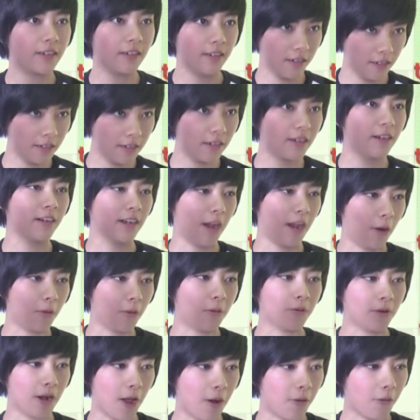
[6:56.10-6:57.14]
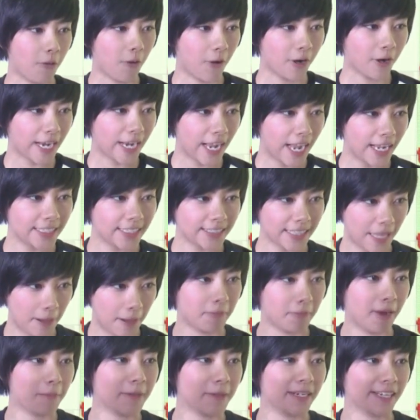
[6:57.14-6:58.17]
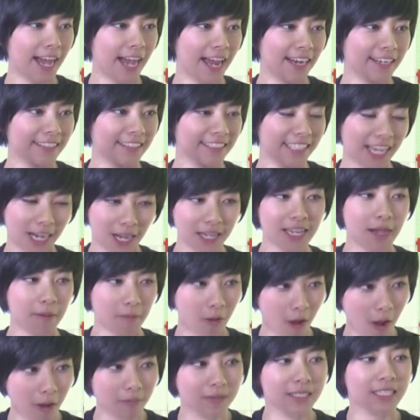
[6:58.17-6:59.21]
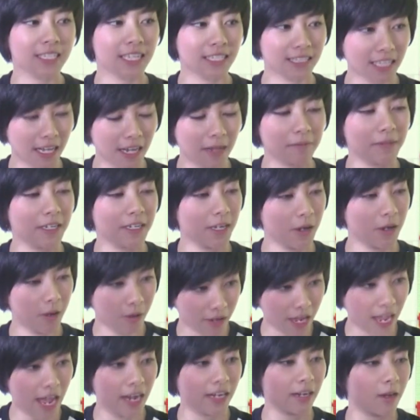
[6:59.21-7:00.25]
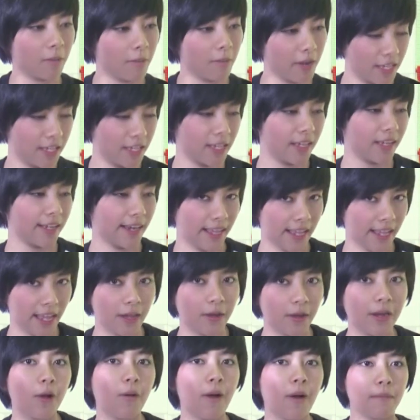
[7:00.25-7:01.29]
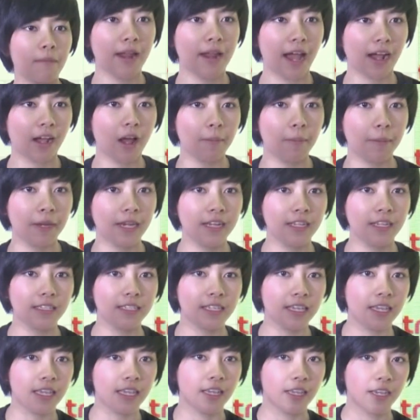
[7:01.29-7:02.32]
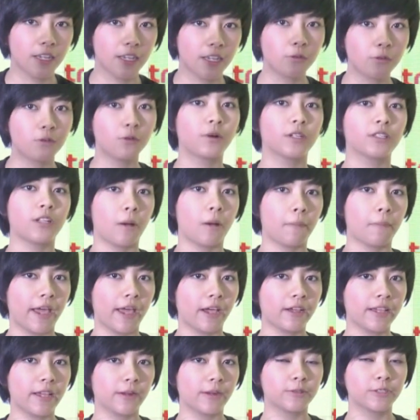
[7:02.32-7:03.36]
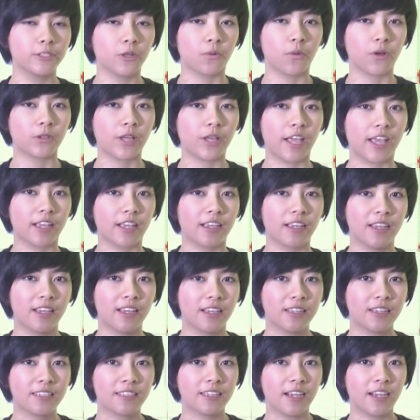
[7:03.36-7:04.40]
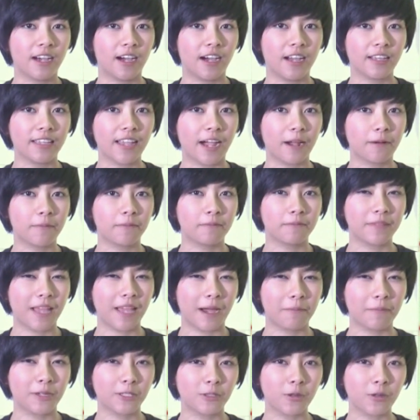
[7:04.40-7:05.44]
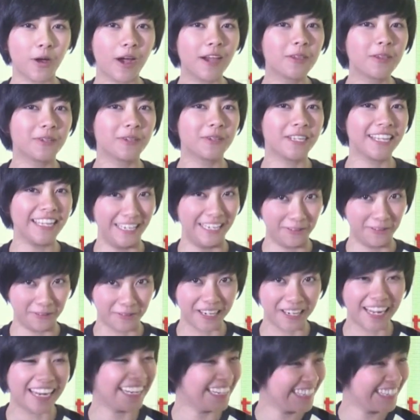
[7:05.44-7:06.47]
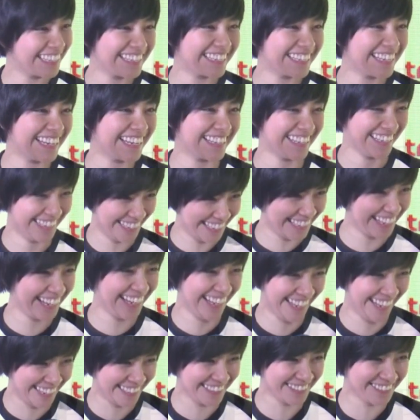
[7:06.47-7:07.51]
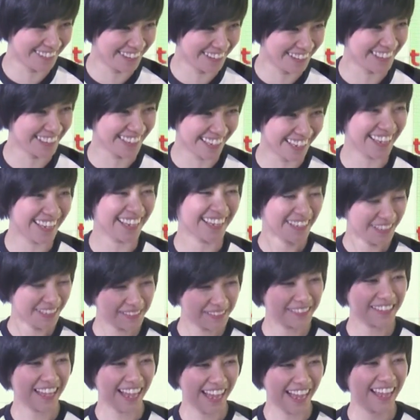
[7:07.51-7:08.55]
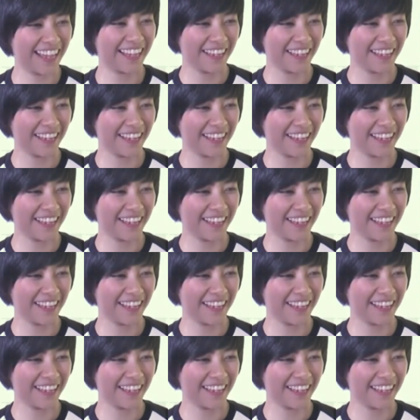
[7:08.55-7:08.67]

เออเราเราค่อนข้างเต็มแล้วเหมือนกันแต่ก็ยังพร้อมที่จะเติมในเรื่องของงานเข้ามาอีกอะไรเงี้ยเรื่องควากก็เป็นเรื่องที่ดูดูกันต่อไปก็ยังรู้สึกว่าตัวเองยังยังเป็นช่วงอายุที่ดูได้เรื่อยๆต้องบอกอย่างนี้ใช่